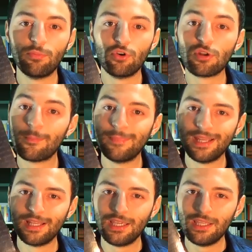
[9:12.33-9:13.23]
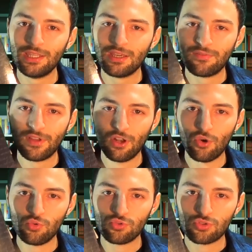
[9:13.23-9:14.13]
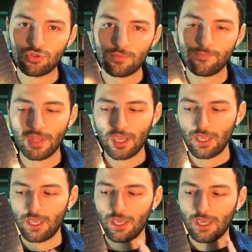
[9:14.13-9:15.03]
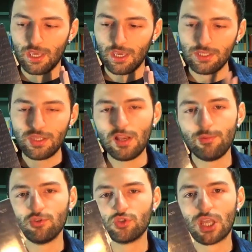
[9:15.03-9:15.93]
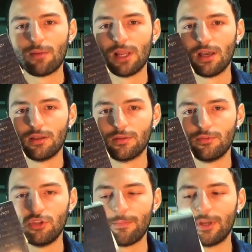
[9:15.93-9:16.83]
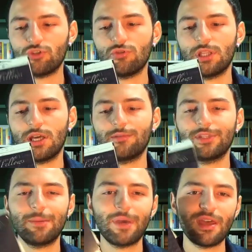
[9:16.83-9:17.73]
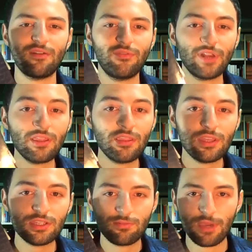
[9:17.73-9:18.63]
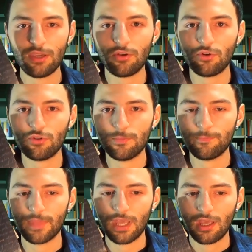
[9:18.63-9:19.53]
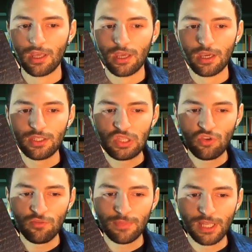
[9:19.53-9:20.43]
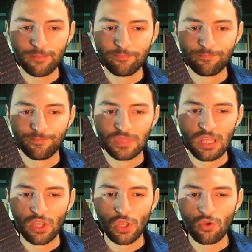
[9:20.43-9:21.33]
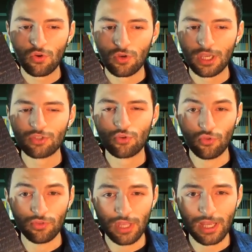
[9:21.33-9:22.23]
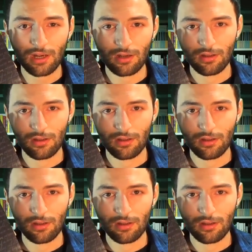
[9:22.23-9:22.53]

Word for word: por Virginia Fellows. Este libro nos habla de una persona llamada Francis Bacon. Este hombre decidió esconder